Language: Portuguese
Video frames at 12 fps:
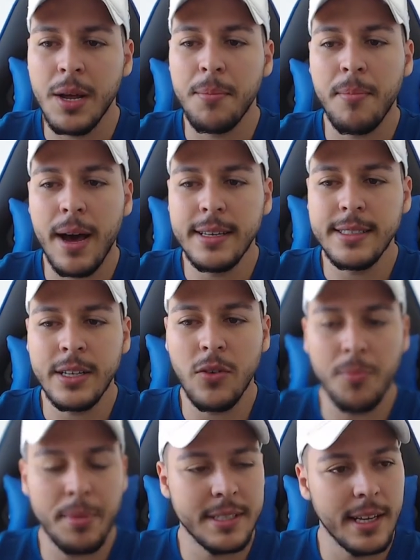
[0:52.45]
mas em
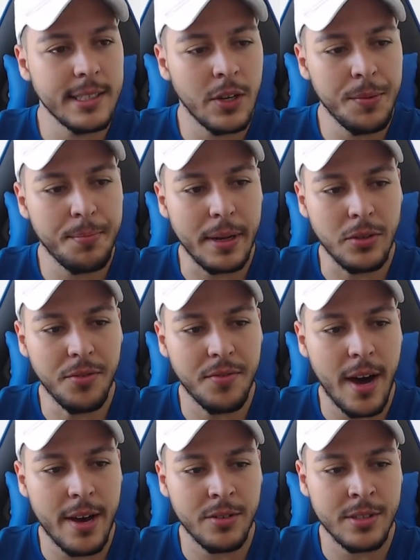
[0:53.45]
compensação empatou
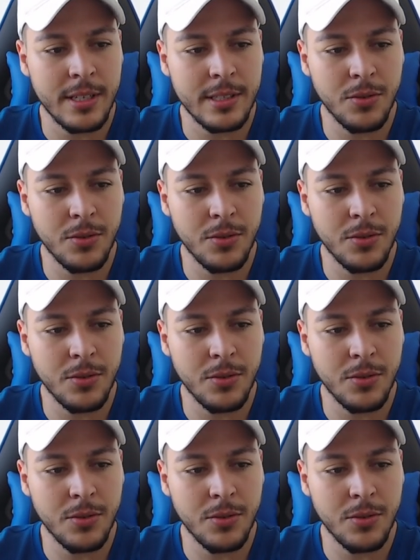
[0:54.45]
vários, né?